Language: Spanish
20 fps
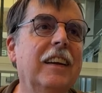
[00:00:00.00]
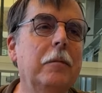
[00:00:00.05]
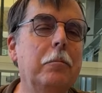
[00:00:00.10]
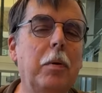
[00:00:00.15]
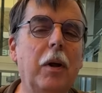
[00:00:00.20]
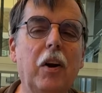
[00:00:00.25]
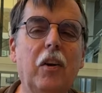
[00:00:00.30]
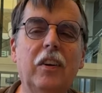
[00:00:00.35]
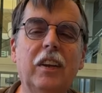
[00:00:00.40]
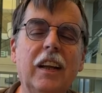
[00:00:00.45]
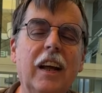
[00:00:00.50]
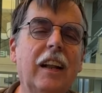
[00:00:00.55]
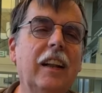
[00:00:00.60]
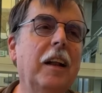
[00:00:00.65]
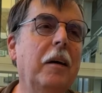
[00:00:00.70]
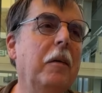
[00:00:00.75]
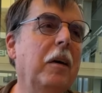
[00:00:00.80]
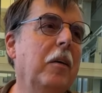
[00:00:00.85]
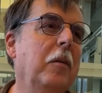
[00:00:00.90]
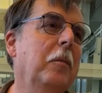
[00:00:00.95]
Pero así
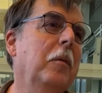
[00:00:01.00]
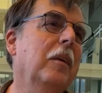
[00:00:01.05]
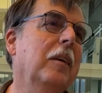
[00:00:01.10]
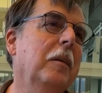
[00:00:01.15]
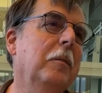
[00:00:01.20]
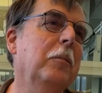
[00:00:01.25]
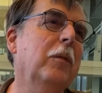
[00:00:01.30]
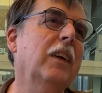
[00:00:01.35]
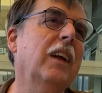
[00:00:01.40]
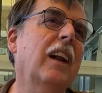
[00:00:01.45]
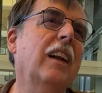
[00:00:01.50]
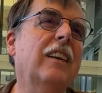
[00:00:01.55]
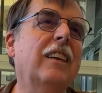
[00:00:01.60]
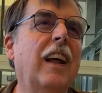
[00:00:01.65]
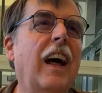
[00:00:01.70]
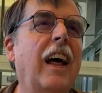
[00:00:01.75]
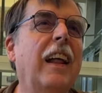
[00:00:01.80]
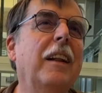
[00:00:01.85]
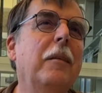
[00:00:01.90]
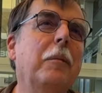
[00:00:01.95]
andaba como que muy
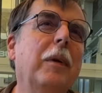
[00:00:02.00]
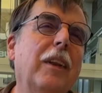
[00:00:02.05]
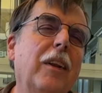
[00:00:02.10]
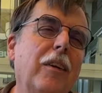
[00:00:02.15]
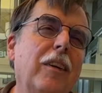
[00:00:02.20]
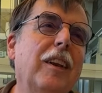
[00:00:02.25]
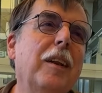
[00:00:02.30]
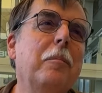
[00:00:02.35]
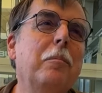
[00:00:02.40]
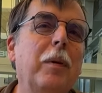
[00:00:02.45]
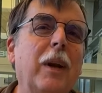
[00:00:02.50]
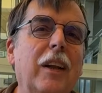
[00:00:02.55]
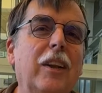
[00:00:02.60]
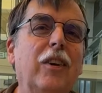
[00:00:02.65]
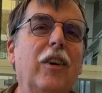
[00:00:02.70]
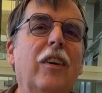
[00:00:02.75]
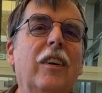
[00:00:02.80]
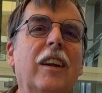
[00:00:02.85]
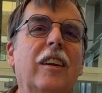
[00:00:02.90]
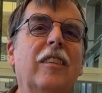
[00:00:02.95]
alzada. Me dio esa
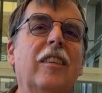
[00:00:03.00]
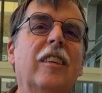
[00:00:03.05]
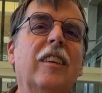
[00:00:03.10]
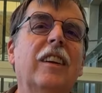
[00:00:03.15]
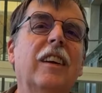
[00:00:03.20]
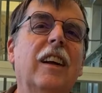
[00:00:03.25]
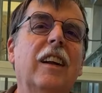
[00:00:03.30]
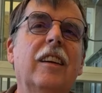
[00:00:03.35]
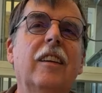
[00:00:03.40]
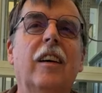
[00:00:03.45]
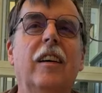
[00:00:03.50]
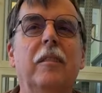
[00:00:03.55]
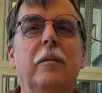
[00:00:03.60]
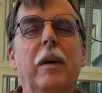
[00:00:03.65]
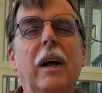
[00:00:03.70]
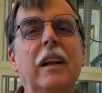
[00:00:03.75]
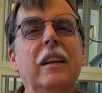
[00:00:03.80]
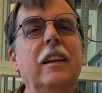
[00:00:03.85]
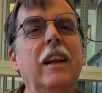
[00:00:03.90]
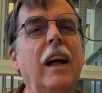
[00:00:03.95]
impresión, entonces dije, no,
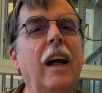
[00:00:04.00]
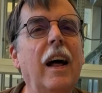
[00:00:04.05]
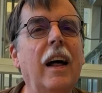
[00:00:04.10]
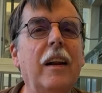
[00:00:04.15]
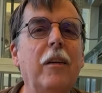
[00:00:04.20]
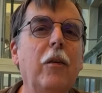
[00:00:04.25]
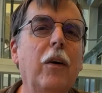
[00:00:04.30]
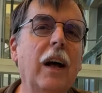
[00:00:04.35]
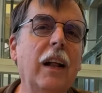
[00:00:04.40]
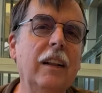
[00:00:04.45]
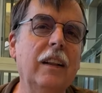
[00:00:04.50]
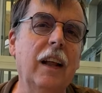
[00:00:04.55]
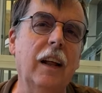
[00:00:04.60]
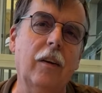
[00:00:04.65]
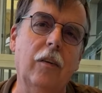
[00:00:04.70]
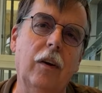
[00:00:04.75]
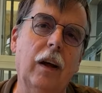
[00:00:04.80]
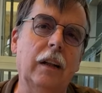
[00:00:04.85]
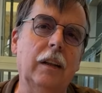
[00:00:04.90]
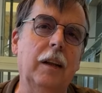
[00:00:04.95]
arrogante,
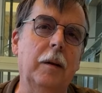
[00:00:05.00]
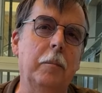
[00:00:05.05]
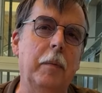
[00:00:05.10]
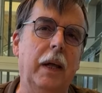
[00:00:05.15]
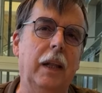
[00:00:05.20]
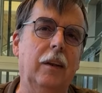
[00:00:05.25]
arrogante.